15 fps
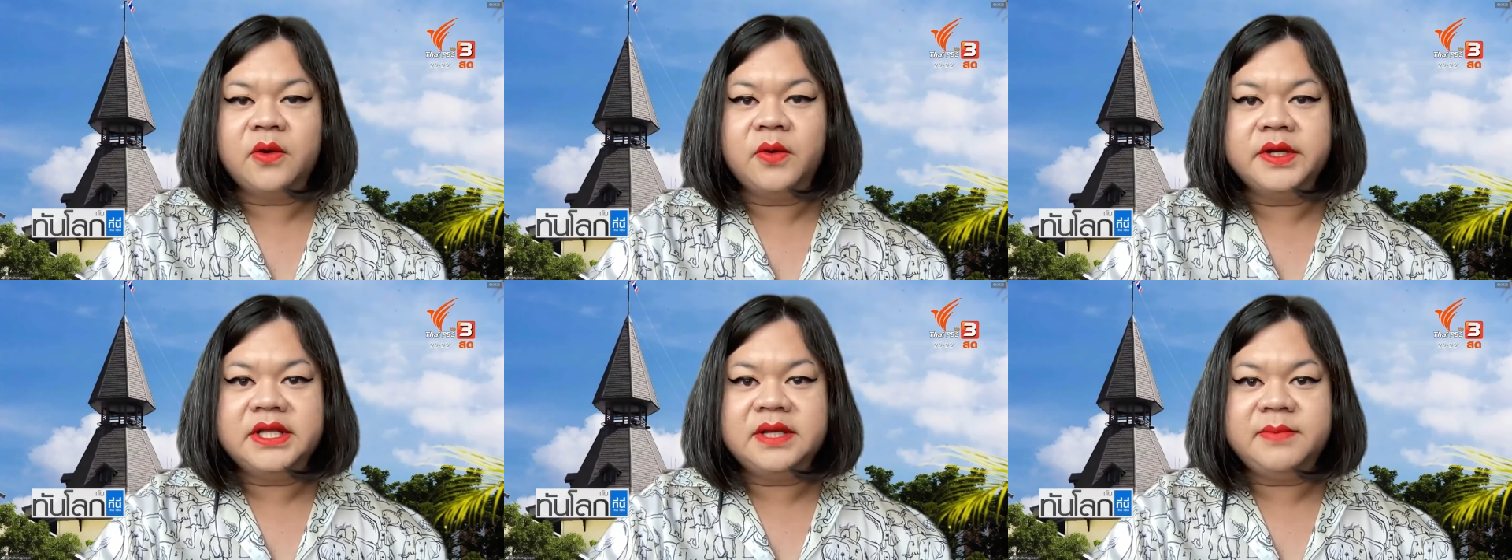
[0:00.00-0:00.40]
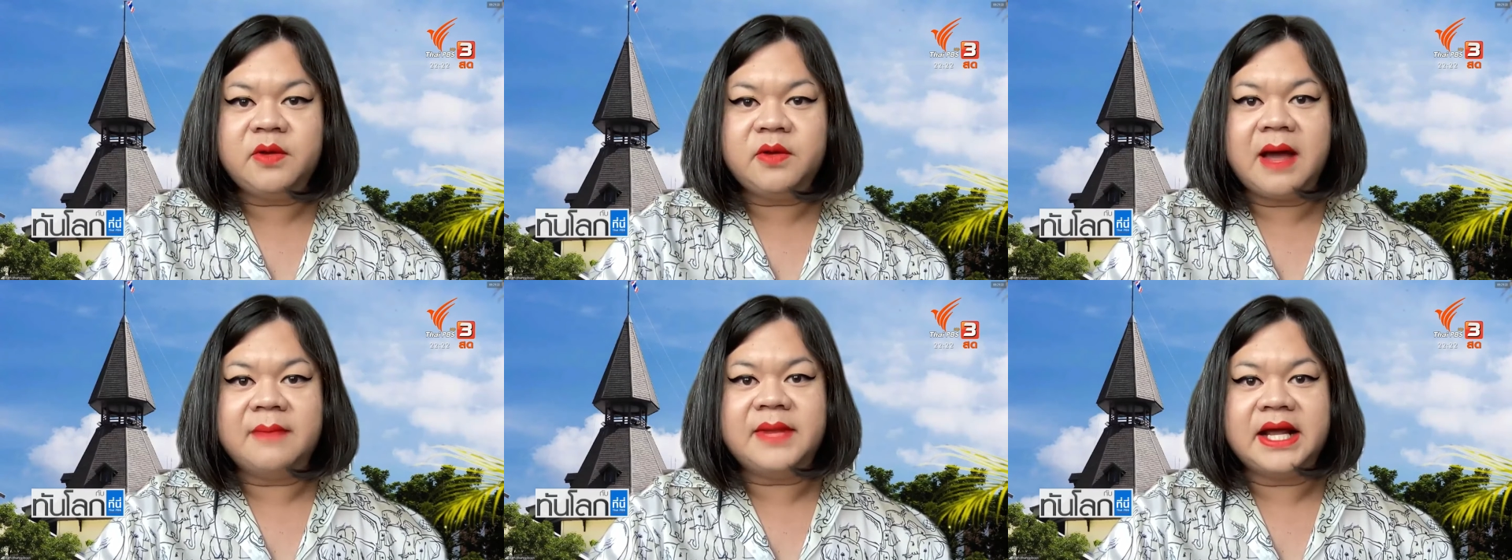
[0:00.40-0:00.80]
คนที่
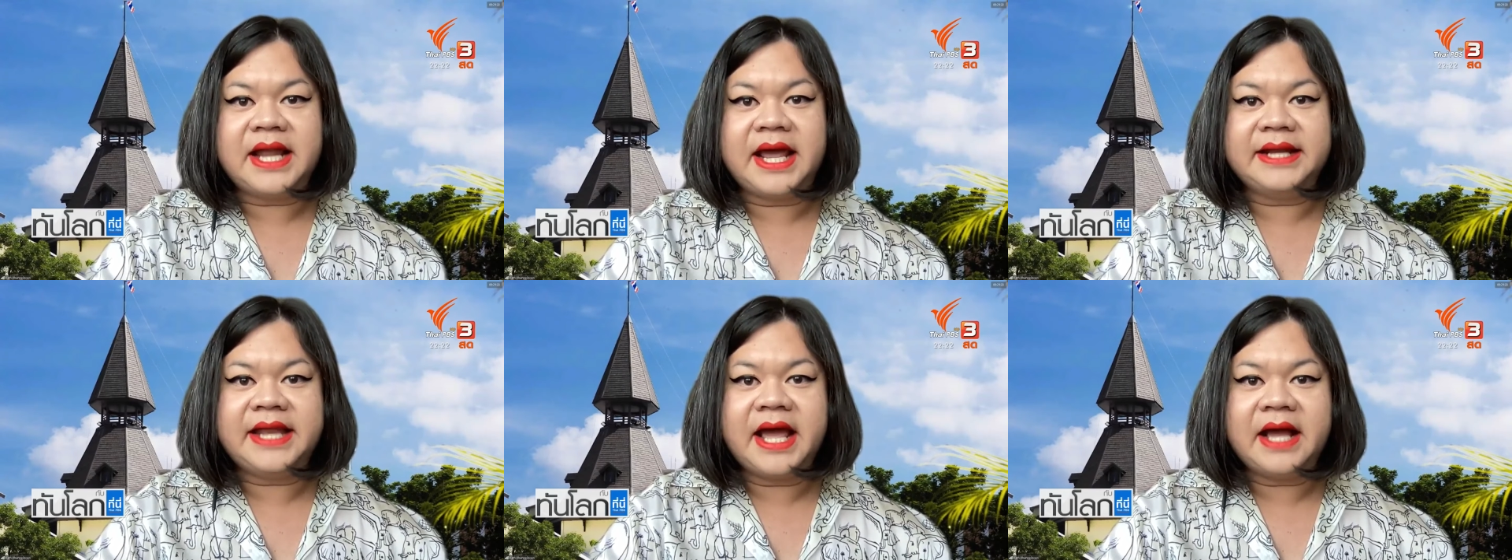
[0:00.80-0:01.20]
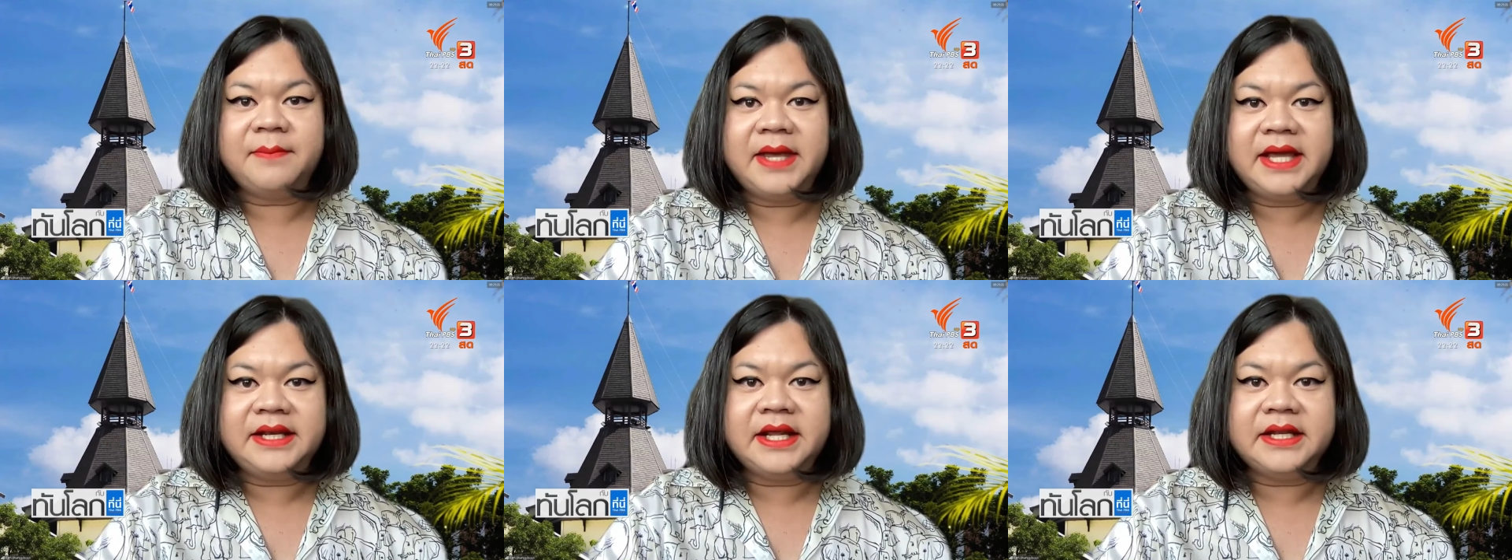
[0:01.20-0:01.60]
มีความหลากหลายทาง
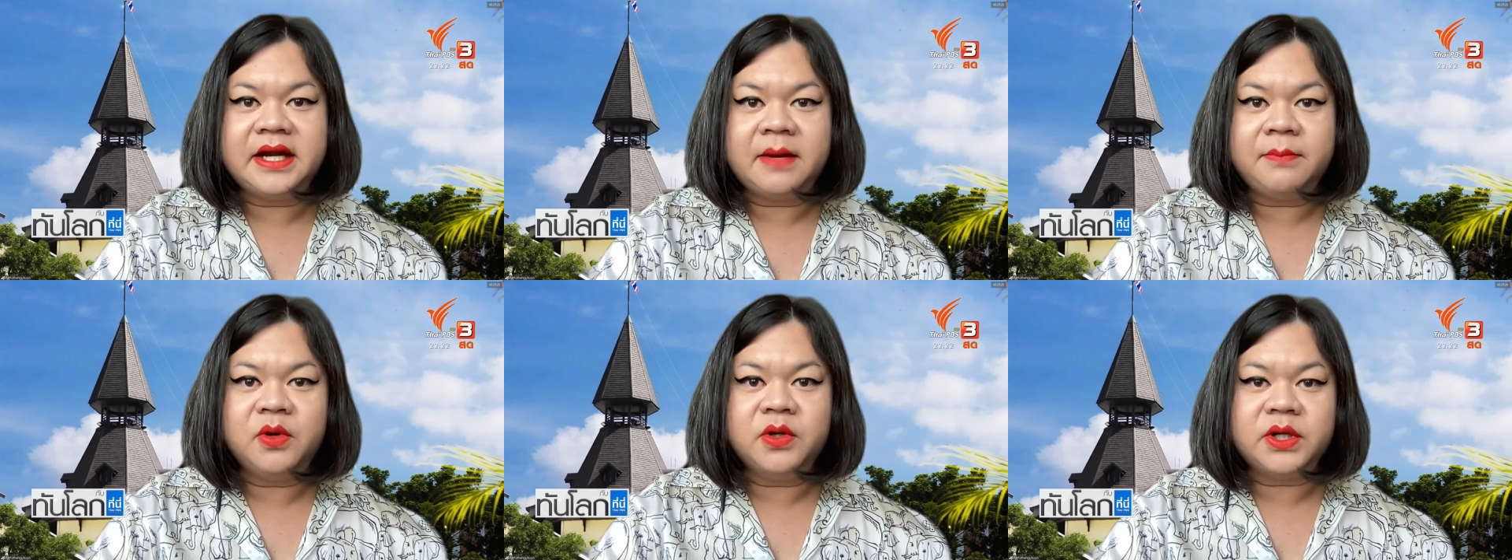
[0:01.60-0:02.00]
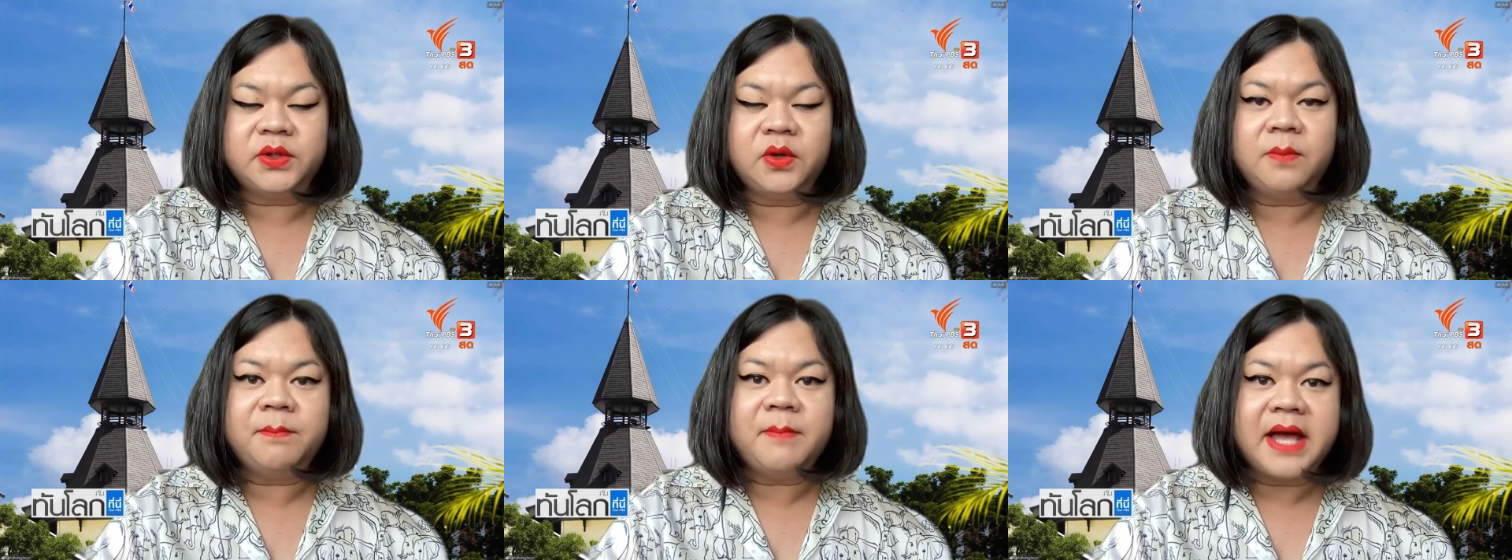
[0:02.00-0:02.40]
เพศเนี่ยได้รับผลก
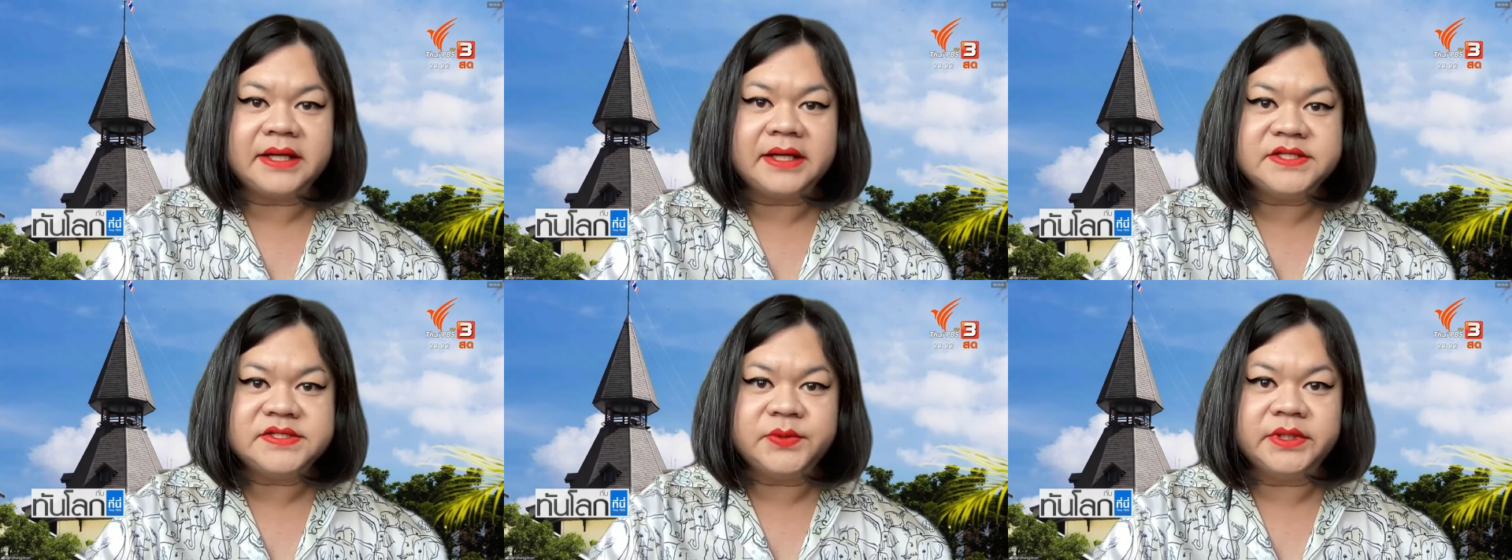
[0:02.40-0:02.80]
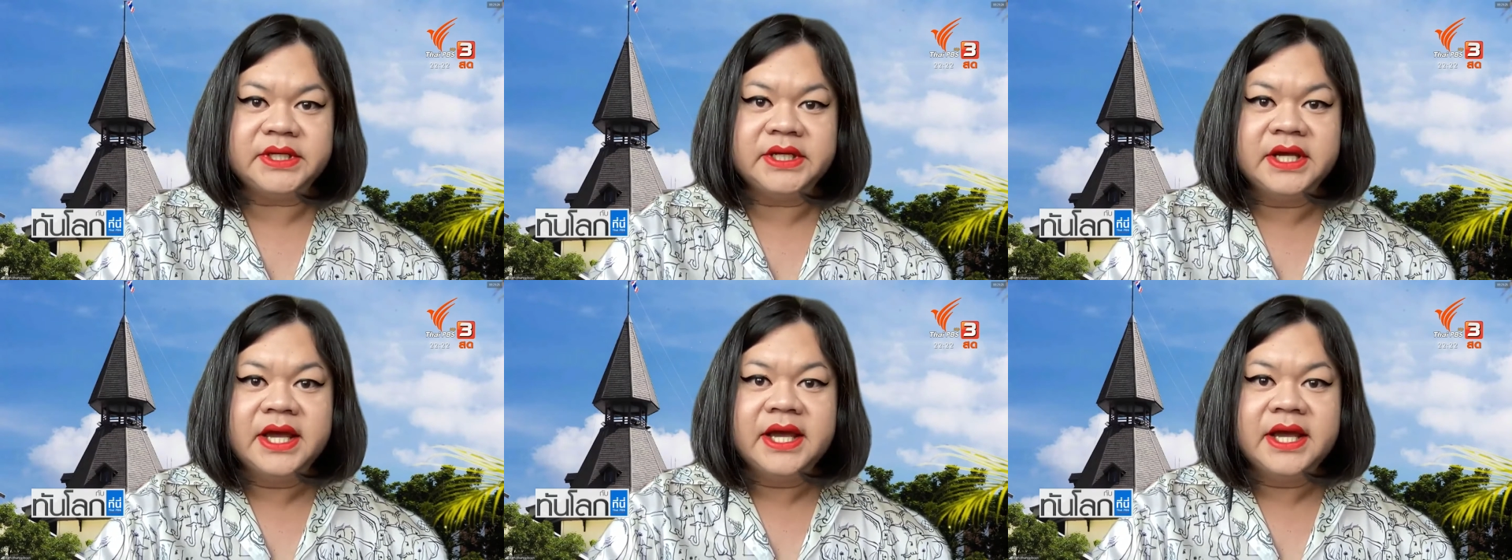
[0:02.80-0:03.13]
ระทบมากที่สุด